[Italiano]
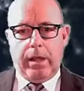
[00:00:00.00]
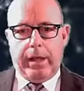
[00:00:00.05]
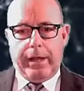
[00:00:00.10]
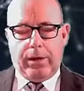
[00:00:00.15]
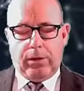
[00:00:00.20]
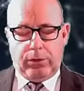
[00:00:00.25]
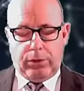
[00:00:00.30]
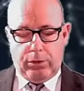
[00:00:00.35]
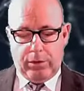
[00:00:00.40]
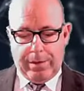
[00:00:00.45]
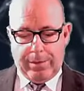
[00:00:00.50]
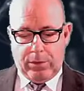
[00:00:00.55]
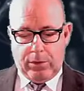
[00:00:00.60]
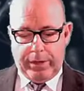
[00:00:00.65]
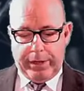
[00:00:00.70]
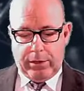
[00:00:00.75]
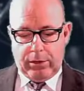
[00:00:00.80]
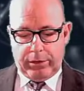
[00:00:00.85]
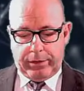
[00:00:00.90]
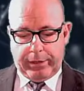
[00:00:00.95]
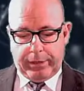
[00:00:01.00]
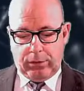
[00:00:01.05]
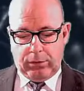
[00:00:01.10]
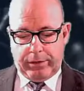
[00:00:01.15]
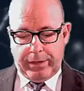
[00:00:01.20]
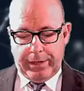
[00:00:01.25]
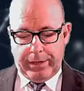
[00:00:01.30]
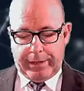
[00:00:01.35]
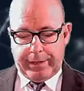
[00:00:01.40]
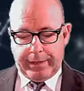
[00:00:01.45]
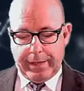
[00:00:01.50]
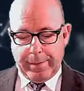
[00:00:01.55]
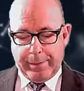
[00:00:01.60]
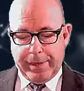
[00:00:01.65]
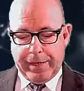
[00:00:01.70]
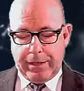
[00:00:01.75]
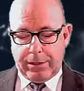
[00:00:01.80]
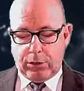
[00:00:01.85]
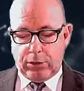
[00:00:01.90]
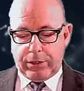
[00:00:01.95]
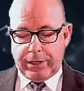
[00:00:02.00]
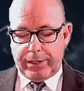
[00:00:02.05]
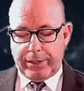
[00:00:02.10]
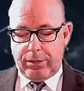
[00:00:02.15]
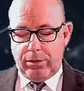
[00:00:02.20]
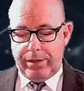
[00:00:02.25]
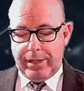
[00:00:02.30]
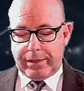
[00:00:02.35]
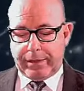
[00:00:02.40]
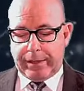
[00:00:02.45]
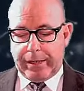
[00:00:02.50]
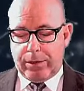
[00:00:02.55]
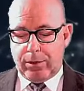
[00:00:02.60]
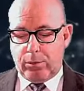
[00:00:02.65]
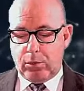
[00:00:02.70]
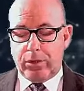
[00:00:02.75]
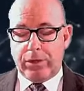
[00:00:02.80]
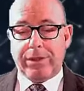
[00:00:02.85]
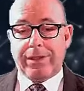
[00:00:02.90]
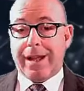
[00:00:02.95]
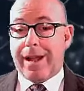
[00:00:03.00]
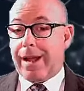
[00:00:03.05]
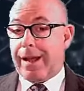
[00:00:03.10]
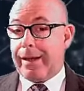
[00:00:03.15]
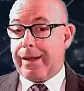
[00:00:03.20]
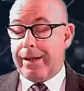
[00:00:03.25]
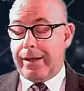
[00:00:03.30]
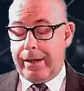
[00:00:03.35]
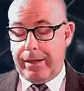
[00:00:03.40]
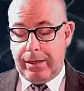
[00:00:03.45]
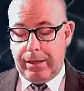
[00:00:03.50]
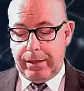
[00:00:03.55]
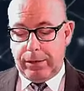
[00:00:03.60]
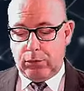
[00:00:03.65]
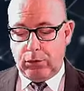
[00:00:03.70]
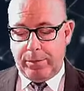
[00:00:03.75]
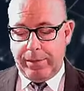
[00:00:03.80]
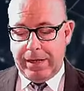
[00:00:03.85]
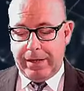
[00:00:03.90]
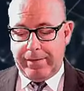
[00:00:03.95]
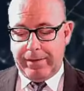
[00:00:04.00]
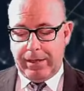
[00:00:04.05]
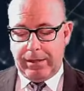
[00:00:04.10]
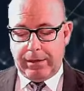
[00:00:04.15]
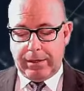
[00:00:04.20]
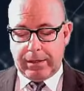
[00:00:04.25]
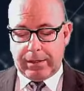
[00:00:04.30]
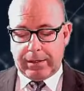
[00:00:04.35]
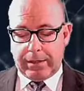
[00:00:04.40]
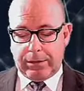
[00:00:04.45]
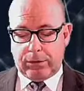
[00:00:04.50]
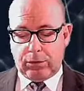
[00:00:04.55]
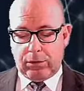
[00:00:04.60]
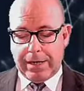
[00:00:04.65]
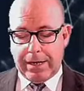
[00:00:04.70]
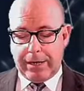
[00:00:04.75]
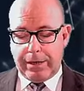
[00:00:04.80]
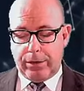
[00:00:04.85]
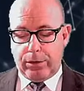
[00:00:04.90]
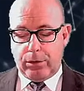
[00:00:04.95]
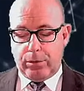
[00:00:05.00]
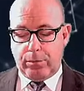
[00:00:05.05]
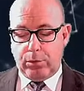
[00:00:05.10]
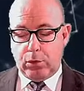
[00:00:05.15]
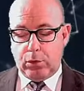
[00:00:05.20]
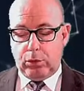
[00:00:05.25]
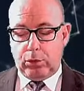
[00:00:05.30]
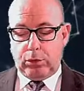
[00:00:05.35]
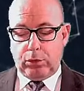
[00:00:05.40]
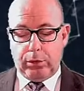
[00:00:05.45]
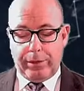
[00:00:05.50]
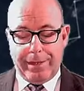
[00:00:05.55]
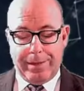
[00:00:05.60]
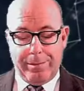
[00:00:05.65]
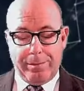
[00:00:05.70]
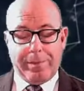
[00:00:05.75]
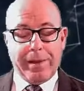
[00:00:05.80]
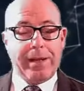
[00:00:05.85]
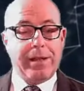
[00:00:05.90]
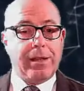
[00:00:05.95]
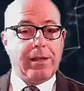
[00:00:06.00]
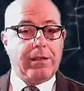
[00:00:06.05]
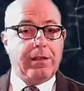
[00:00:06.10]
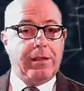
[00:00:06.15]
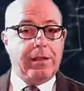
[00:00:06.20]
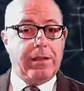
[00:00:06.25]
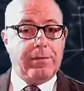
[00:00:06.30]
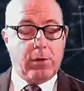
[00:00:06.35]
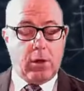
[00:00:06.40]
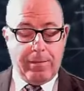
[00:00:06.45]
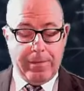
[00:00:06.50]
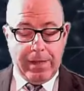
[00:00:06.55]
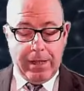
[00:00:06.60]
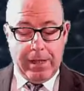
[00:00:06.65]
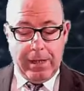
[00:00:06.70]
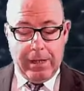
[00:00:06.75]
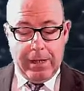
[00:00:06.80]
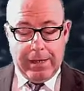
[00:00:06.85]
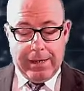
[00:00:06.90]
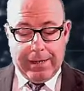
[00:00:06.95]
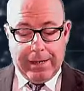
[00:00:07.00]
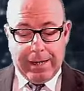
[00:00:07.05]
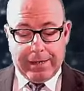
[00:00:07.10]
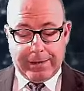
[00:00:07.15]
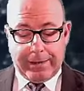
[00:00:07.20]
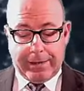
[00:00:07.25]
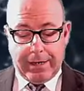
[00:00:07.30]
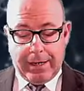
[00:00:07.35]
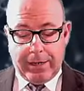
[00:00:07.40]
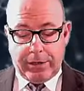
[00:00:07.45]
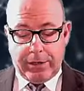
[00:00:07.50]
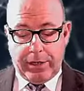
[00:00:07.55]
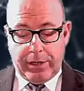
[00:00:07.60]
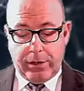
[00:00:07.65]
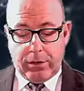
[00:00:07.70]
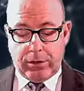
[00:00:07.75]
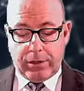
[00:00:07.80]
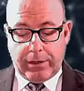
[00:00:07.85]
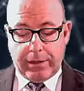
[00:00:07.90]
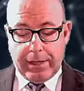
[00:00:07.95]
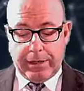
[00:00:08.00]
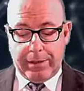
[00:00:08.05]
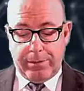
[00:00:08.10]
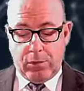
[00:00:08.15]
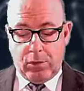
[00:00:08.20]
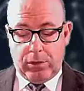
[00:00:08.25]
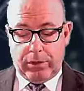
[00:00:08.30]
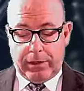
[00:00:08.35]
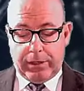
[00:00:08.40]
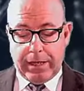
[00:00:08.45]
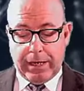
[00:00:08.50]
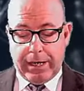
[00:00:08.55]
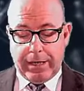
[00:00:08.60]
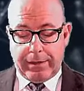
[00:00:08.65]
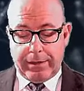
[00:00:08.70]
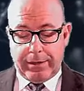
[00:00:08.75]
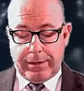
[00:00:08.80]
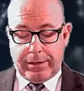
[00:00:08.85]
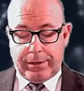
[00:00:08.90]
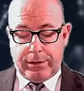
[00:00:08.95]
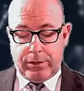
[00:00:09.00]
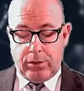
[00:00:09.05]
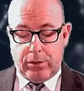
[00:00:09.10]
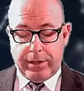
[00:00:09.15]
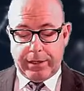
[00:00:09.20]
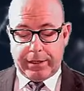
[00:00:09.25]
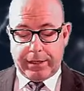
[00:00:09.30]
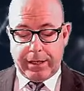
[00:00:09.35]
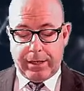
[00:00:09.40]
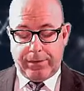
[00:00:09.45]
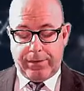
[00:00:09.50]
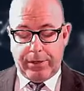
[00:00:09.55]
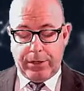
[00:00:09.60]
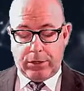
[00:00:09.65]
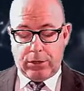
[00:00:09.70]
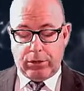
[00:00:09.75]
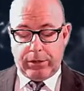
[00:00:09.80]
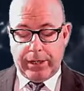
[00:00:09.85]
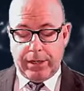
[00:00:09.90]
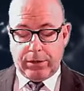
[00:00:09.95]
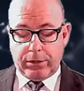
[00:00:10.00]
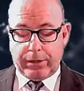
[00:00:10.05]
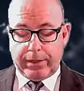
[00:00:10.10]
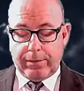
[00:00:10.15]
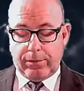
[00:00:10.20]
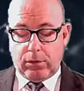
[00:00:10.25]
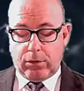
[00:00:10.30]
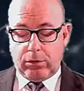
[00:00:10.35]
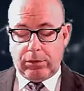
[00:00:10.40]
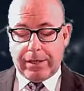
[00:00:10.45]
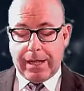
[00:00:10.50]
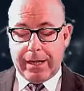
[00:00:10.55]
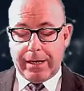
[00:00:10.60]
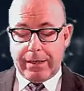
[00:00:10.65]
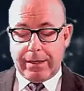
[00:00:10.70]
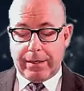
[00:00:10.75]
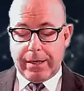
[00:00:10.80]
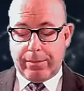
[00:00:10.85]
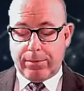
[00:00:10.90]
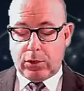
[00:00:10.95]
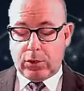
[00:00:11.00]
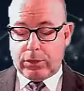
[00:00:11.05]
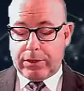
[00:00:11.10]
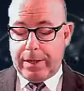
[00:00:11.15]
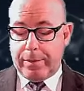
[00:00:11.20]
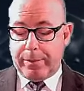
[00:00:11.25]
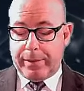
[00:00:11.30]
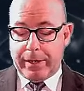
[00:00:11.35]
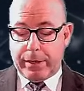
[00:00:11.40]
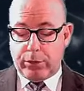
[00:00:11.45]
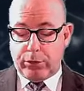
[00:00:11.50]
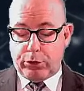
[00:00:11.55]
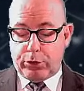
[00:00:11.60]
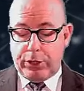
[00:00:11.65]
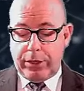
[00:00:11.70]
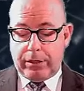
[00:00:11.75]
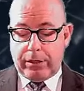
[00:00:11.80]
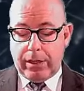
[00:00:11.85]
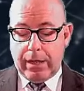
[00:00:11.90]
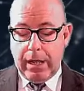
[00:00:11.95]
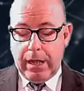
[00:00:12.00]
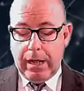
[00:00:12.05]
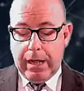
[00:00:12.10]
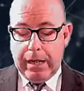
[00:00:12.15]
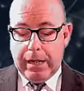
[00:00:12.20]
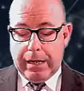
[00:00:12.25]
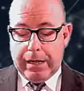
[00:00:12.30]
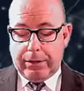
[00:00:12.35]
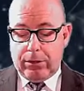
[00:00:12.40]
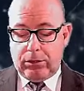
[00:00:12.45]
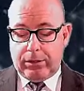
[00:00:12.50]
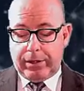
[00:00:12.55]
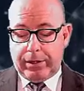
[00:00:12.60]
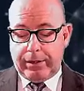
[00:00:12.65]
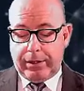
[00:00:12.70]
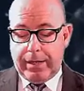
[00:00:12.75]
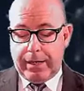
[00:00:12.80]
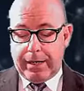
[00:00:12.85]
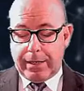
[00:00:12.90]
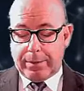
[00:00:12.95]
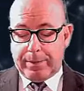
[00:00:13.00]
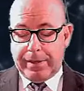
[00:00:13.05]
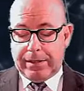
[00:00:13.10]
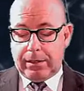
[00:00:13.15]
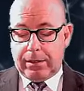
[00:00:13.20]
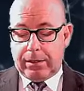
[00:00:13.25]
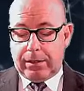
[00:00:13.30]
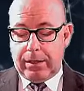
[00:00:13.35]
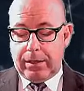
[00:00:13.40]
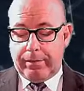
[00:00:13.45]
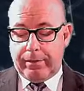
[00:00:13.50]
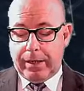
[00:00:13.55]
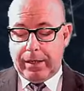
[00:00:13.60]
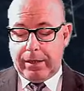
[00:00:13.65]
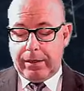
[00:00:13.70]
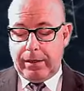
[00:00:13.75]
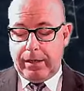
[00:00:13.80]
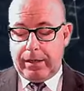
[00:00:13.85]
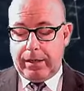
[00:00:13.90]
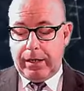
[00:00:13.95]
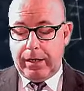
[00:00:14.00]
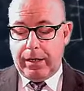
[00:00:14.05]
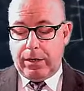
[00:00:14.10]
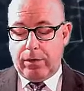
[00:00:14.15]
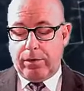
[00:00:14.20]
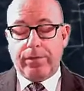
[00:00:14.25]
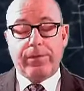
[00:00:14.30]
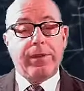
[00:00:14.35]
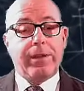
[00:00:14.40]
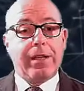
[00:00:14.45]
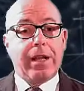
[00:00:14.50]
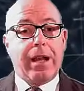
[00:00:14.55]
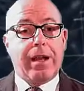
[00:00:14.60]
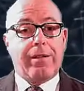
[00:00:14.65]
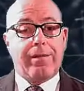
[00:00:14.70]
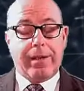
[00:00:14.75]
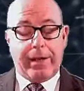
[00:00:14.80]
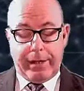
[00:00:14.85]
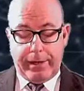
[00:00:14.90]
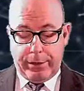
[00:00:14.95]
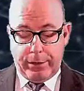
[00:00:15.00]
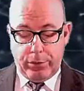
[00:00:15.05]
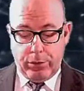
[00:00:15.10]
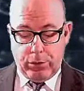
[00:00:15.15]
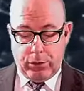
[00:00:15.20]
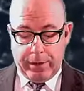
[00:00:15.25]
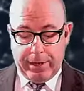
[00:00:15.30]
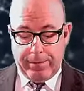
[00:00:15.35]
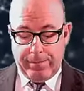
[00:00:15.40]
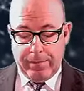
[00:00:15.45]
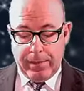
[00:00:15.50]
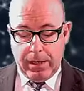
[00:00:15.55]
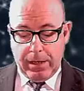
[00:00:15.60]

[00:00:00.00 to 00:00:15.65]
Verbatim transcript: E continuiamo con le nostre notizie. Per l'associazione Stracomunitari il 2020 è stato un anno molto impegnativo. Grazie alla generosità di molti e alla dedizione e sacrificio dei nostri volontari siamo sempre riusciti a non tradire le aspettative di chi confidava in noi.